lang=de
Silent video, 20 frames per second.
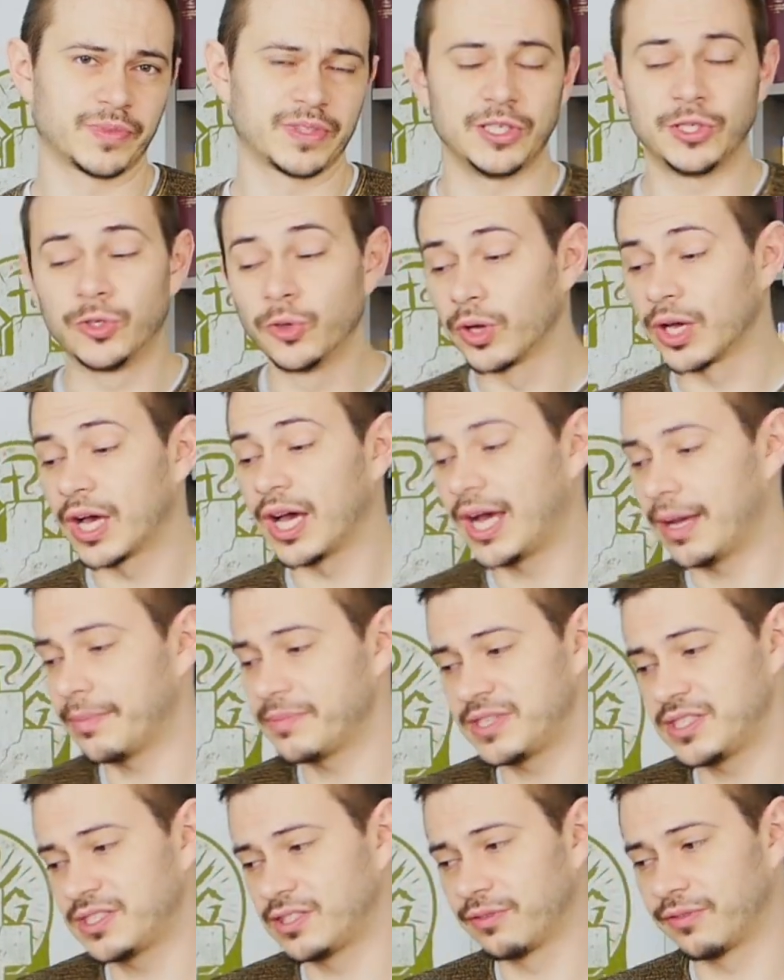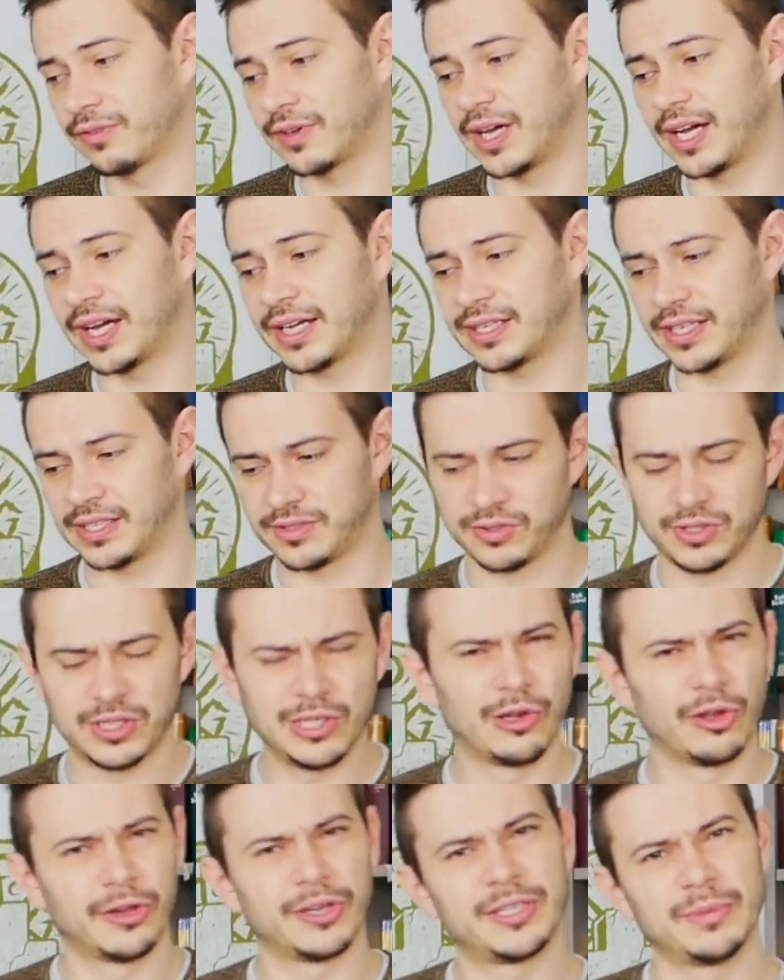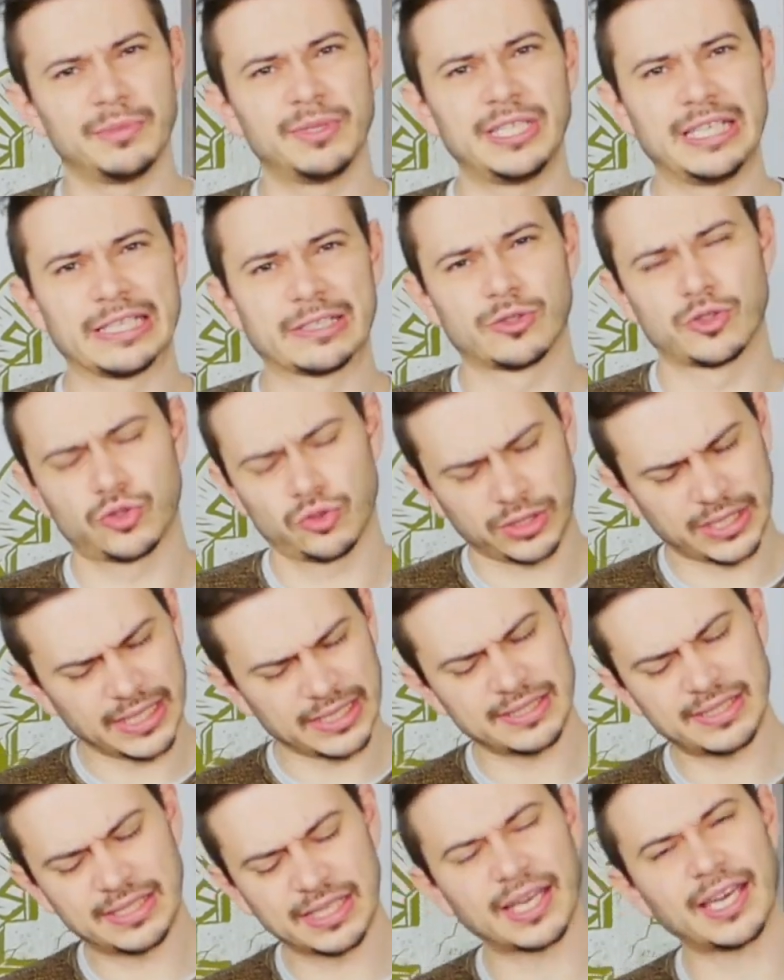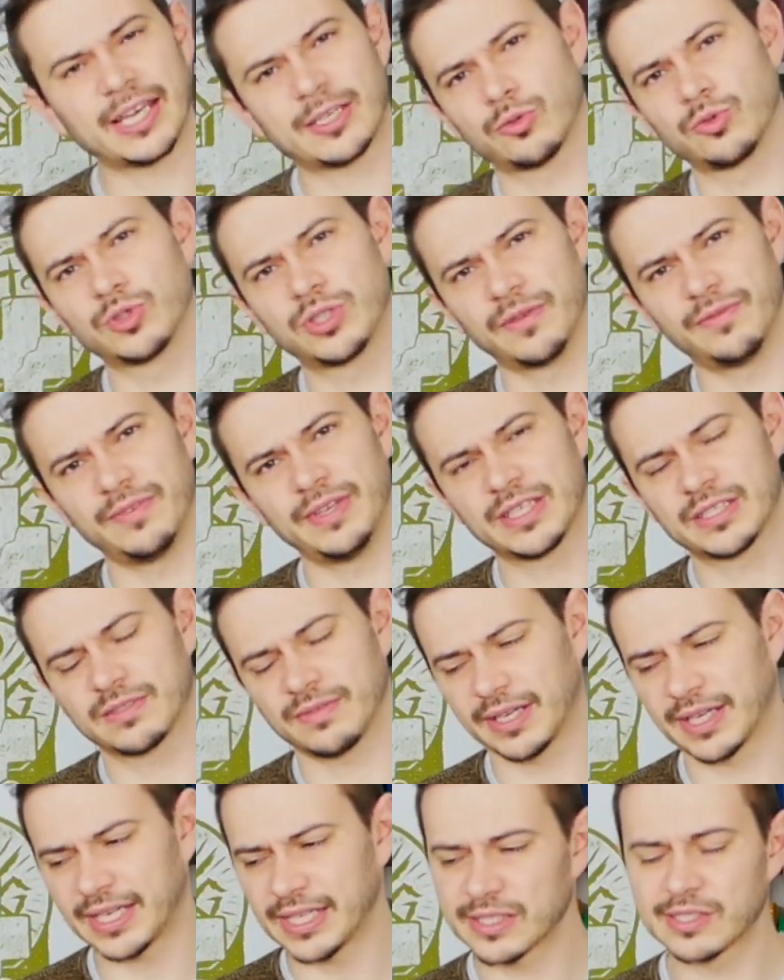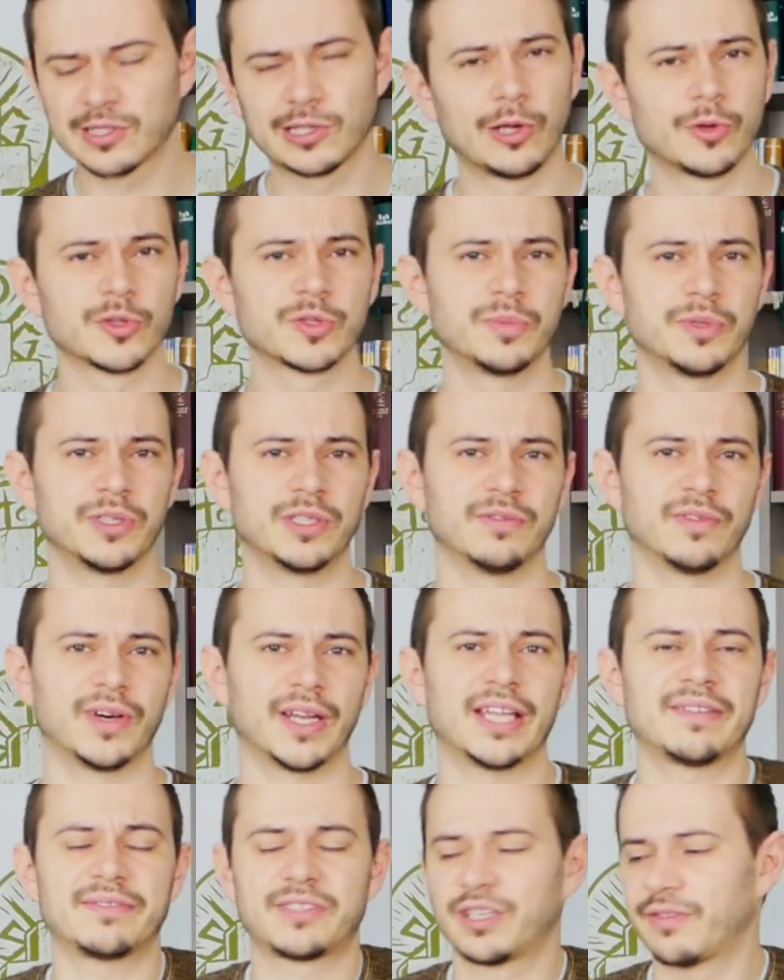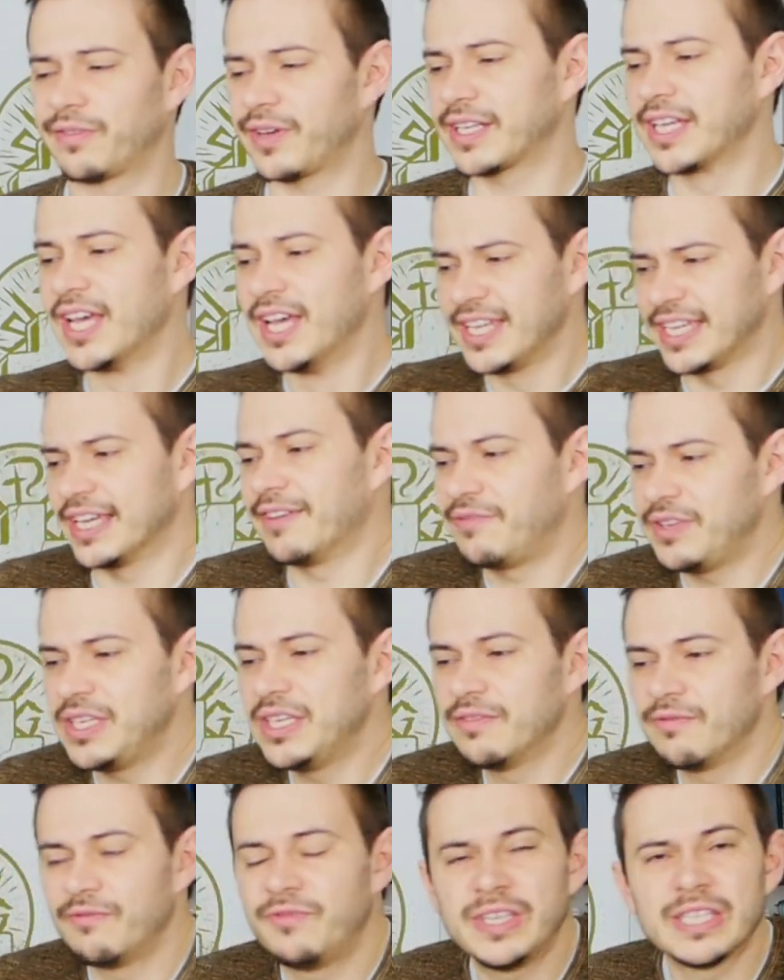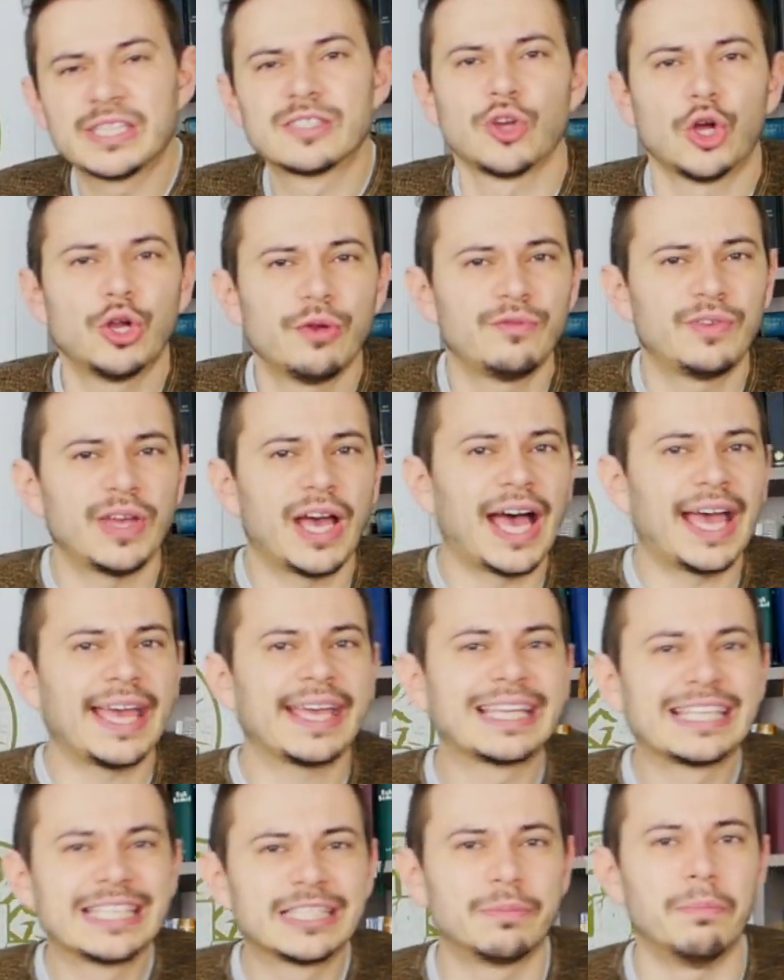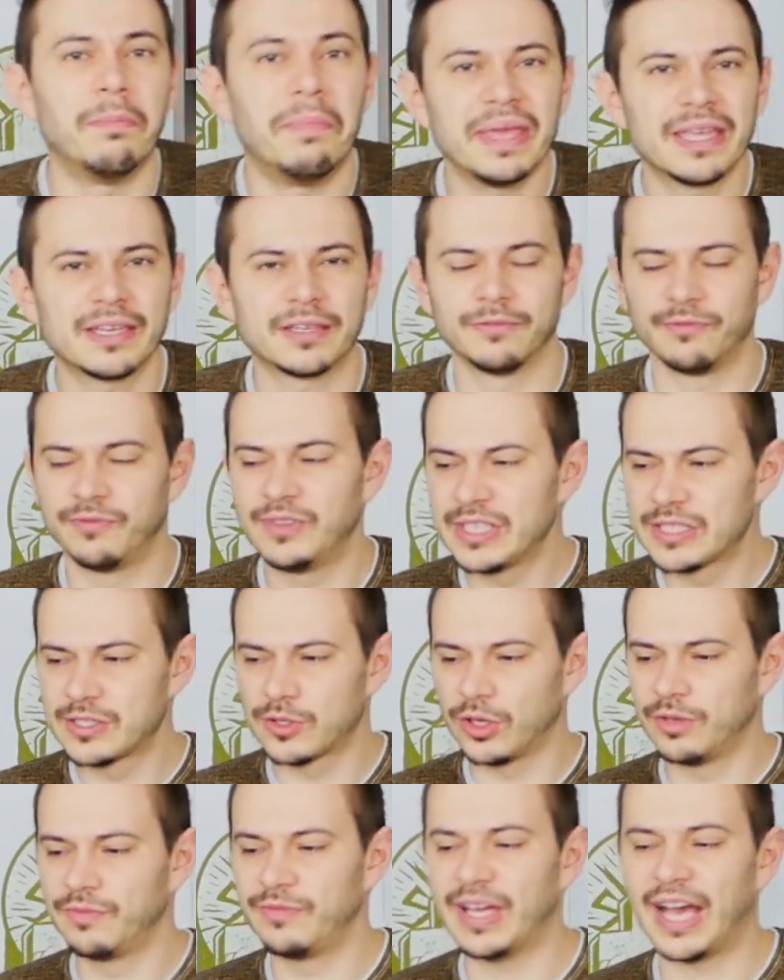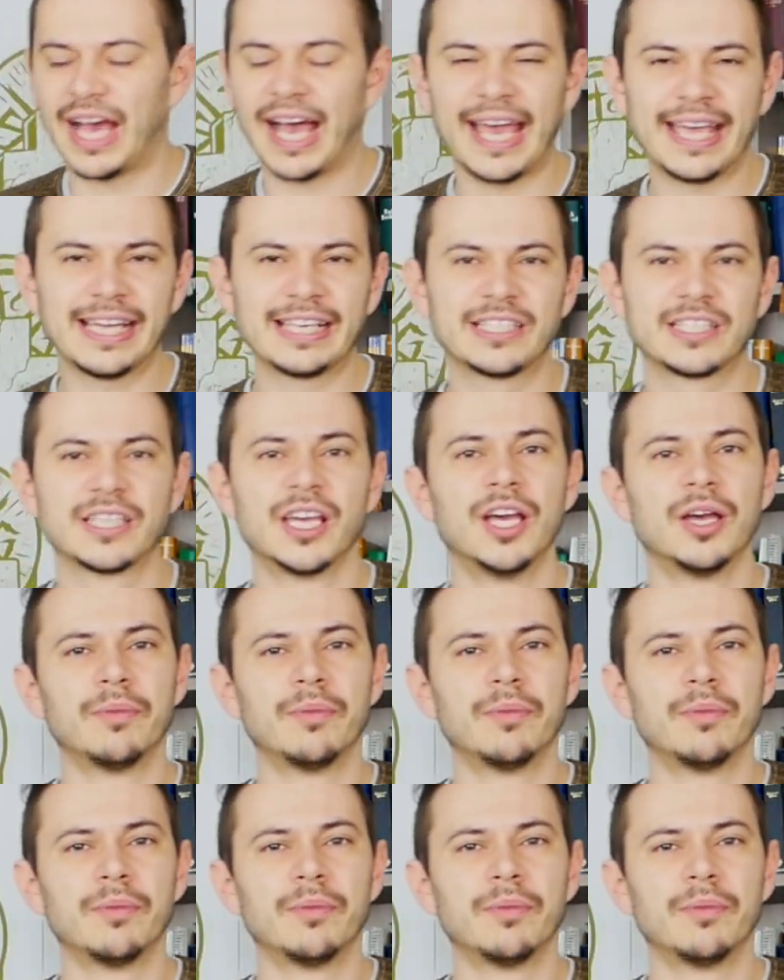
Die Jünger haben sich gefragt, also die Leute, die mit Jesus so ganz direkt unterwegs waren, ganz close mit ihm waren, haben sich gefragt, ja, wie, wie sollen wir eigentlich beten? Wie sollen wir eigentlich